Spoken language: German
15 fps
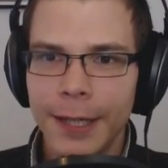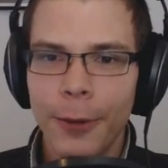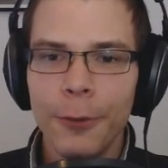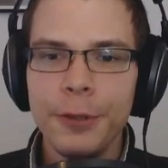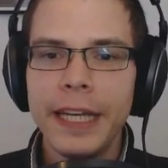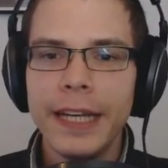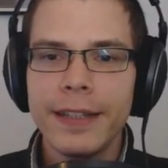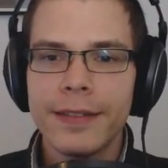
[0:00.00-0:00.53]

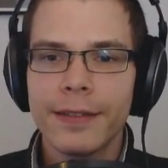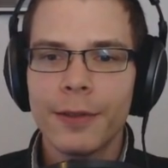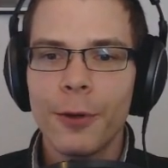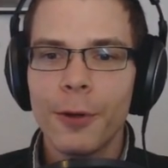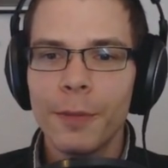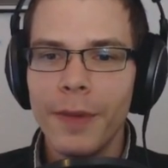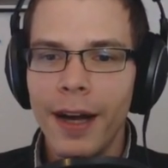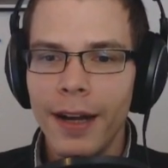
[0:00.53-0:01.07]
Und jetzt,
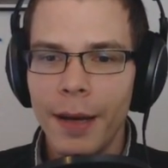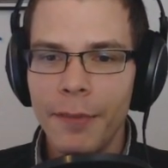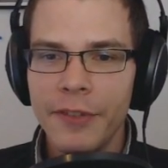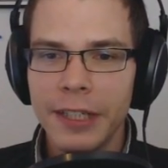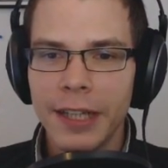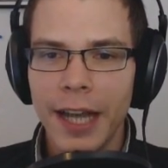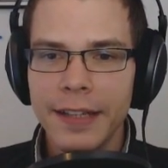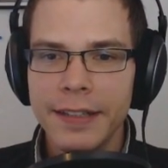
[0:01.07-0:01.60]
guck mal, haben wir
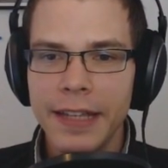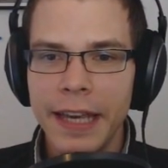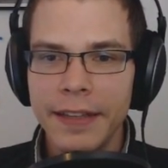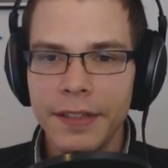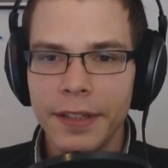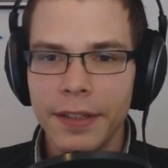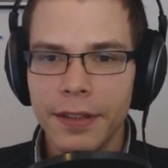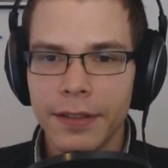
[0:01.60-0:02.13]
ein kleines
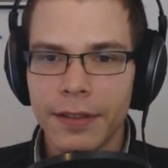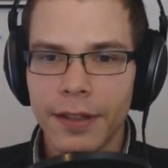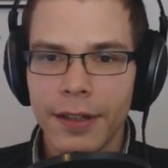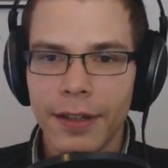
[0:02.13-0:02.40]
Häschen.